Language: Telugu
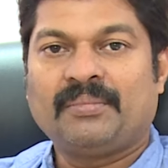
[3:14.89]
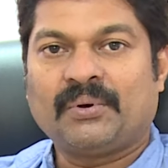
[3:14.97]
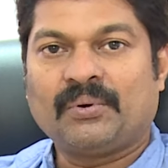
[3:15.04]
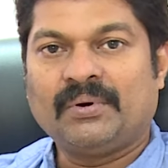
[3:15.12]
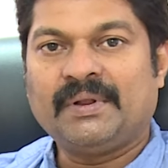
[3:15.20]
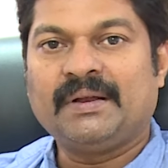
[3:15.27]

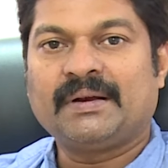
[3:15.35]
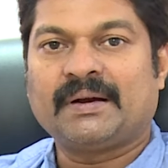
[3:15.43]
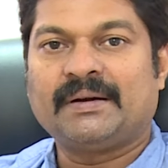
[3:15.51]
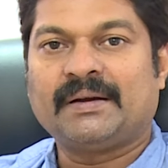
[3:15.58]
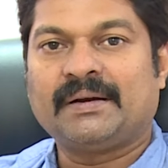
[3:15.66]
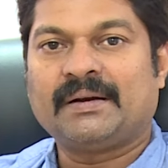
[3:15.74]
ప్రోటీన్
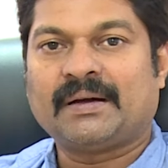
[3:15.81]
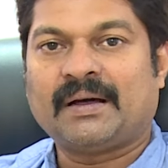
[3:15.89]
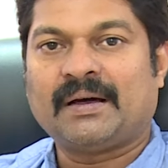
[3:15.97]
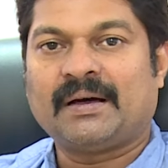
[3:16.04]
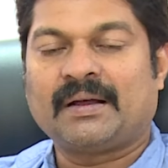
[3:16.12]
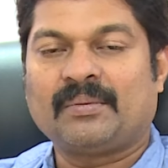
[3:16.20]
కంటెంట్
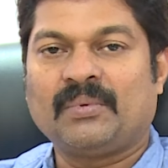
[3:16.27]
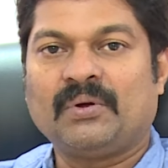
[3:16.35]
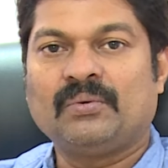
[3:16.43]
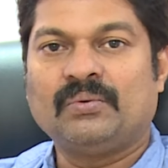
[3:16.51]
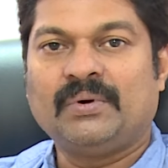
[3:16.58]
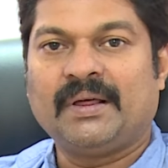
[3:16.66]

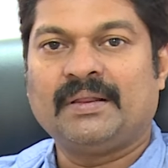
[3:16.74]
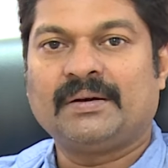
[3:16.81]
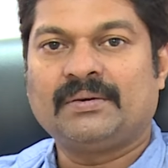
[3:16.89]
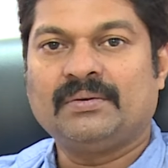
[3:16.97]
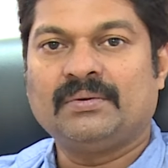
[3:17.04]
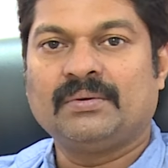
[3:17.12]
ఆహారంలో
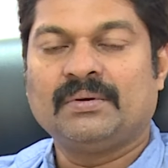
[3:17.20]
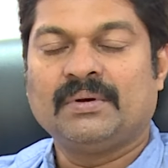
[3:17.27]
ఉండేటట్టు